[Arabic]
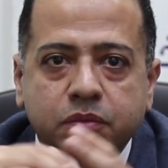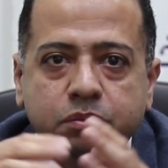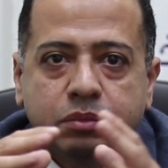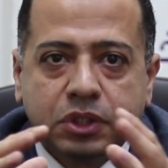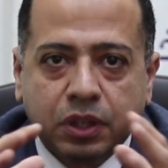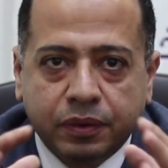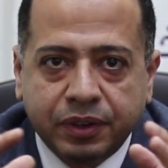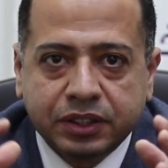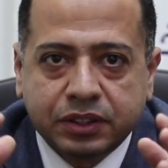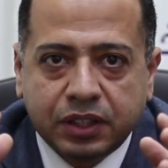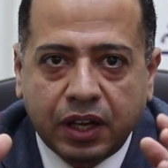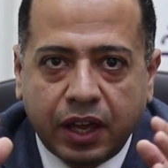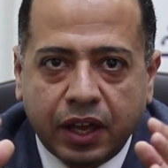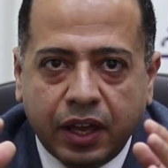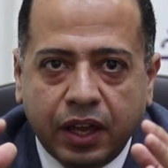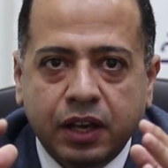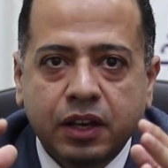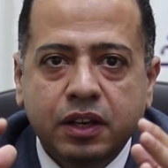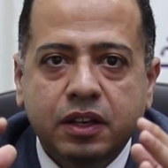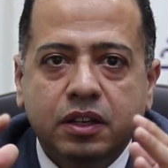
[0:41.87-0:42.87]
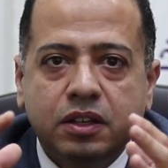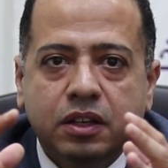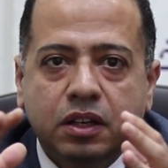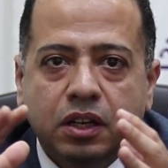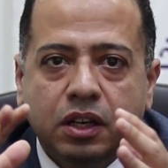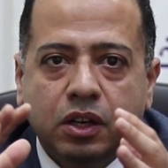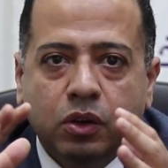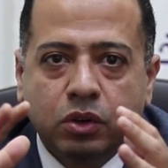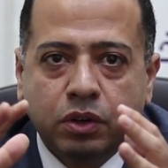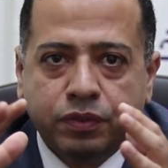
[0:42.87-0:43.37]
بطبيعه الحال
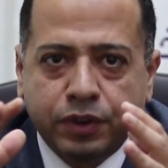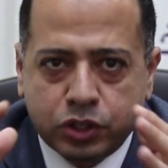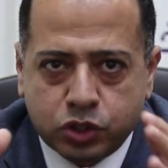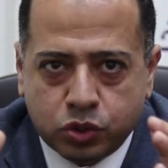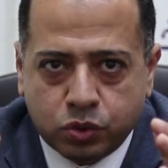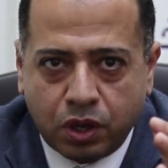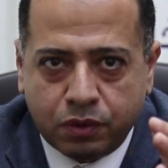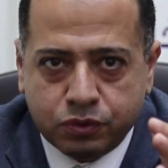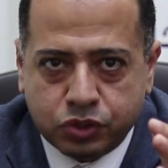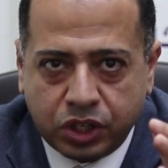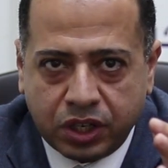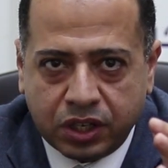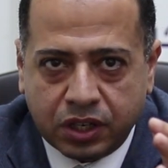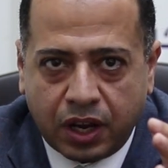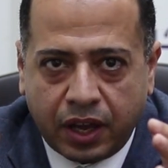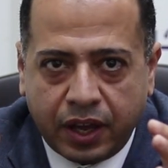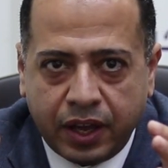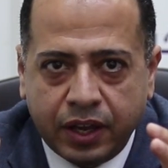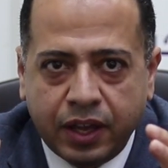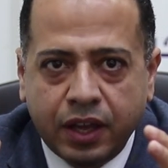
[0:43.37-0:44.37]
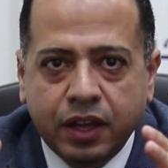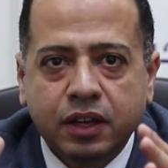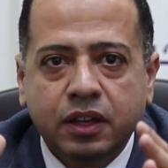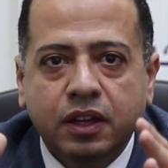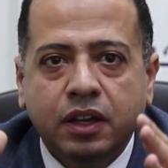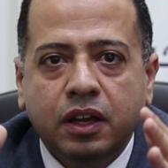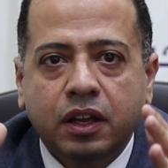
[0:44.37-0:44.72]
لو نفخت شويه مش هيجرى حاجه